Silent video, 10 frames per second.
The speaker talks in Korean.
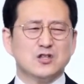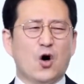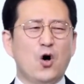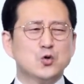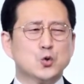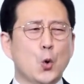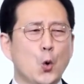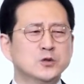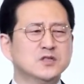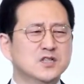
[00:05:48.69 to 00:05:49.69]
더
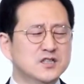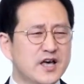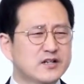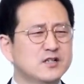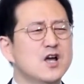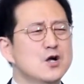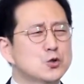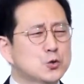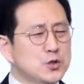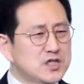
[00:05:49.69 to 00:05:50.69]
좋은 은혜를
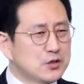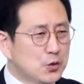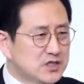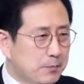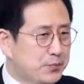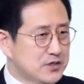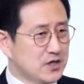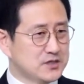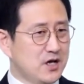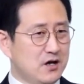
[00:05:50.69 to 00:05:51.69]
주시고
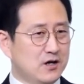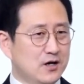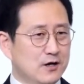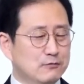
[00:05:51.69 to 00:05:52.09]
싶으셔서